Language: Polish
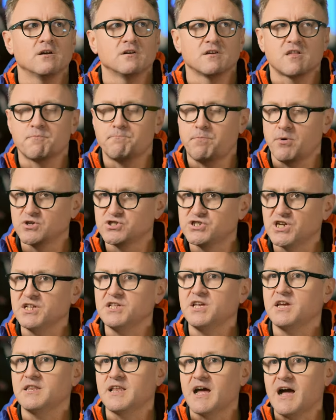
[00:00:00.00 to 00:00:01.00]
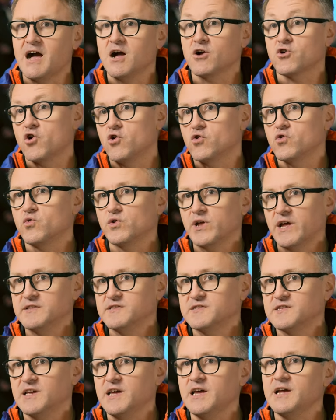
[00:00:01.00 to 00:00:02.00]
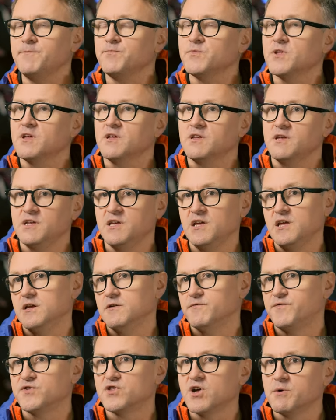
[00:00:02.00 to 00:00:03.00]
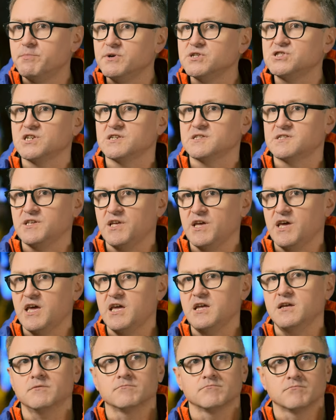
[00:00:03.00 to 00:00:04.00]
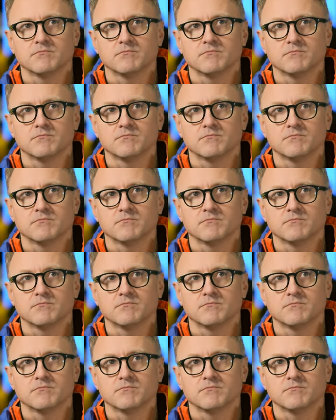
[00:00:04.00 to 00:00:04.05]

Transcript: spojrzenie na konkurencję i wydobycie z niej,